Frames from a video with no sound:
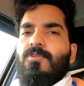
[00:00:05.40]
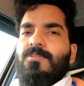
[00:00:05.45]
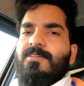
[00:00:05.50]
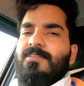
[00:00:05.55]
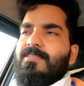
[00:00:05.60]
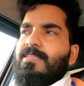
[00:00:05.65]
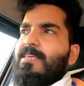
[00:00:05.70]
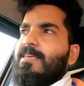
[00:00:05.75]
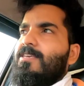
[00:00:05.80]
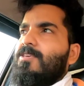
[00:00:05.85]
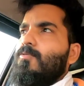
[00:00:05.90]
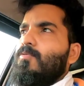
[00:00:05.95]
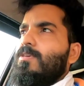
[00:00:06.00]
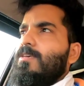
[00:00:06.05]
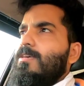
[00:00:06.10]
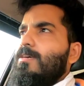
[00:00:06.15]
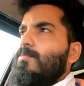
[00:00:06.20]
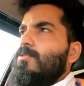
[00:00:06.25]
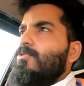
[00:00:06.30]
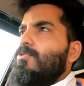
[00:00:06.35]
ही बोल सकते हैं
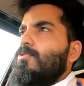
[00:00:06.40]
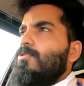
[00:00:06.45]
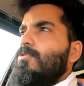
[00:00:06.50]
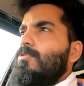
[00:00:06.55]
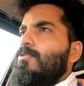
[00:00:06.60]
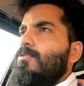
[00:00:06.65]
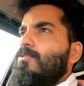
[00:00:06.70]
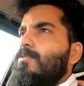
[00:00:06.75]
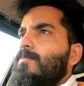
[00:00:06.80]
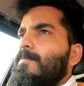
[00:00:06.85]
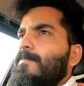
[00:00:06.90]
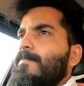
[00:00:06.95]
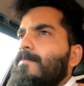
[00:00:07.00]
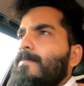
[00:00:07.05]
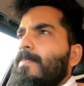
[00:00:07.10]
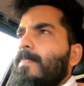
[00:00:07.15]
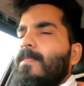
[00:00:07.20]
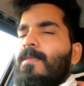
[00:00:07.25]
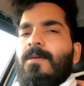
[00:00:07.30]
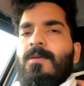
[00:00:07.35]
क्योंकि अभी तो
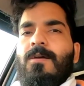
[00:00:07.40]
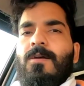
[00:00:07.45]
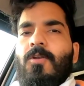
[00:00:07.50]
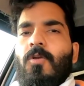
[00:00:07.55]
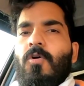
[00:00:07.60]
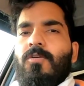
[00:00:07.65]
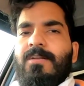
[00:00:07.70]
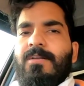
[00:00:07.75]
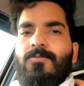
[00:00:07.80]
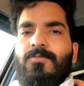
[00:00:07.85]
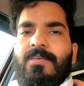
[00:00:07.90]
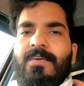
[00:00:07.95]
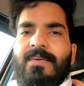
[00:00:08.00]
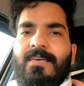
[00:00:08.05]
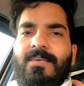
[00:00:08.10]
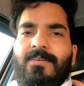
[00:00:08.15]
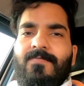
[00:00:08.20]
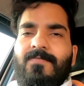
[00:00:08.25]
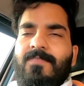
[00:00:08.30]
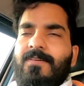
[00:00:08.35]
लॉकडाउन है
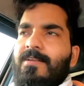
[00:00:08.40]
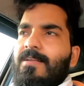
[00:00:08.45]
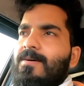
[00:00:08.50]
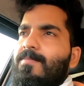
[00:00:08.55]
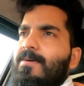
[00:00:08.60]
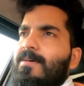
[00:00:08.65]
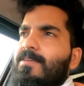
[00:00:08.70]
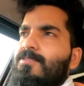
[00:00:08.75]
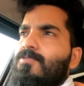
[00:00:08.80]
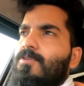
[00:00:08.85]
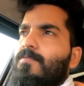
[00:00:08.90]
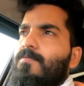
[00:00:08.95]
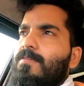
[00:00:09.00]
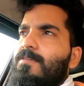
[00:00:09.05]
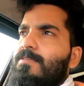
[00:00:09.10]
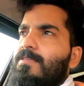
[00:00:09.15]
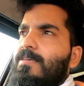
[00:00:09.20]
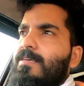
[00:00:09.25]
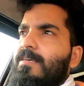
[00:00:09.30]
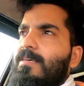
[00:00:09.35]
फिर हमारे जो
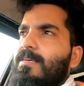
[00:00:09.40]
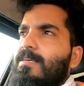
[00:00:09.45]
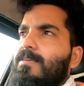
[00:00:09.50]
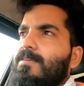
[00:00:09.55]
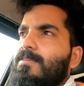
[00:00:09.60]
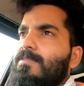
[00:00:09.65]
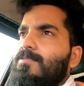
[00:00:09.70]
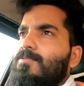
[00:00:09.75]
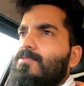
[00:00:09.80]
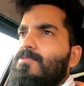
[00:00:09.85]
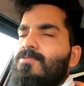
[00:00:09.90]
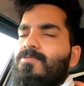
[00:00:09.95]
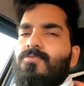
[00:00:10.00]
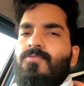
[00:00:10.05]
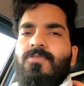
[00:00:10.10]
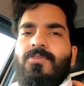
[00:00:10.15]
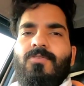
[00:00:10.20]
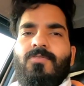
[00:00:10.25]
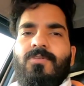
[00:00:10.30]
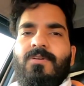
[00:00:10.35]
ऑफिस है जो
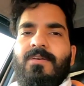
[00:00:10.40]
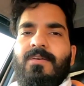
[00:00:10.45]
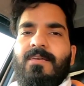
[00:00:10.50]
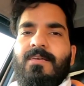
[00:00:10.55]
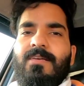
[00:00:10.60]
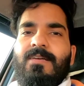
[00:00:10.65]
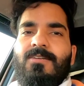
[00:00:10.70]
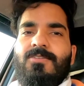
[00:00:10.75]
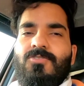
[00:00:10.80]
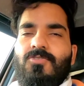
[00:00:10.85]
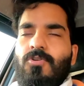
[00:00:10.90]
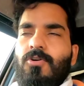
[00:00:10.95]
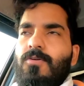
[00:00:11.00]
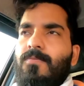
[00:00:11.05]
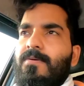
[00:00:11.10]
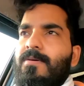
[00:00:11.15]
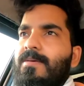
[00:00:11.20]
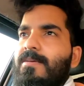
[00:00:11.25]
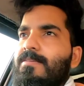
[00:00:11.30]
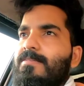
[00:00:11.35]
स्टूडियो है
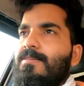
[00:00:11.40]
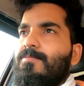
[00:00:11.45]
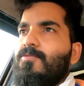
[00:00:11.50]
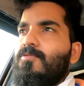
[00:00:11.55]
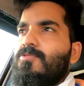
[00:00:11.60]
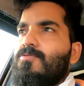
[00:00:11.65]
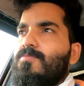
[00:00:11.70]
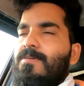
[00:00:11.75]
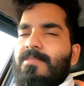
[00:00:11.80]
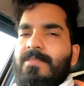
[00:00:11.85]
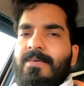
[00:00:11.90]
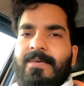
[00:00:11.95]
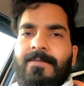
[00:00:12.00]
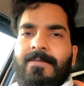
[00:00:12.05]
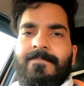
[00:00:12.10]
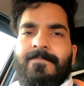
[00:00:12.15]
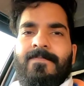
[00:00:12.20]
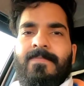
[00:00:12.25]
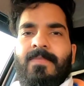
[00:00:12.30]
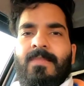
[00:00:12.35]
शॉप है सब कुछ बंद है
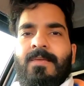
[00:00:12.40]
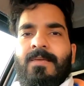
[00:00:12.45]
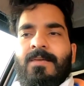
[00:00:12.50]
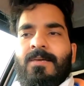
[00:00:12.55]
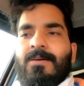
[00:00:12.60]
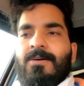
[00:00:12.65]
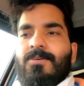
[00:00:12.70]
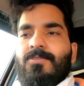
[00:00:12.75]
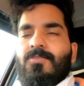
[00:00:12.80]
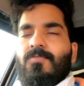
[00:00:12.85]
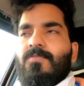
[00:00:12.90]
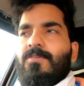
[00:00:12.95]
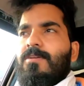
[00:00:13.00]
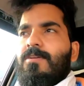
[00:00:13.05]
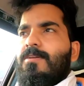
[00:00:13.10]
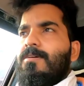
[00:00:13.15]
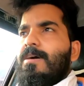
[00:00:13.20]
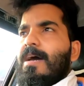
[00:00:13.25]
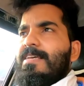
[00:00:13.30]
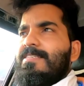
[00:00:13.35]
तो
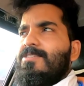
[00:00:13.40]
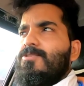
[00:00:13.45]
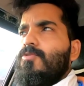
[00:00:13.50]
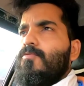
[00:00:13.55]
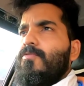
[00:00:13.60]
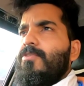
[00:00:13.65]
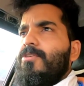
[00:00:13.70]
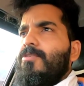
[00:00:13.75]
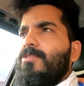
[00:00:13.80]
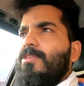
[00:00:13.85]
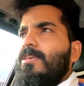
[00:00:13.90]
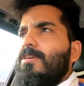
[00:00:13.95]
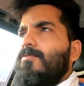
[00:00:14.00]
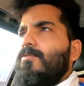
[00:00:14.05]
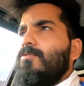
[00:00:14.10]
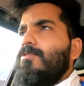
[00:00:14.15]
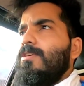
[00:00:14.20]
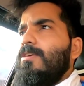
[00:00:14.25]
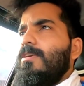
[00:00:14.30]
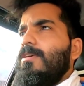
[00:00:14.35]
फिर आज की जो वीडियो थी
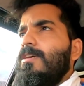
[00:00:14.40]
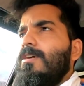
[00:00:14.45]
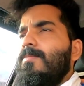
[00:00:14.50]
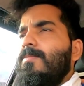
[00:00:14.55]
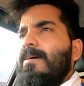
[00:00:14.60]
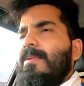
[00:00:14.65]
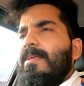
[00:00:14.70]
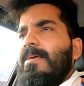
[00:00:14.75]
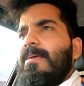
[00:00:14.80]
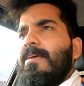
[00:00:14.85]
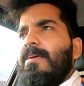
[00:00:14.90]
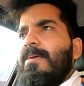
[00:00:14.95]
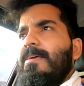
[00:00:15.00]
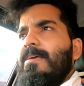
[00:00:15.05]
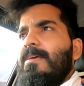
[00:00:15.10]
वो थी हमारे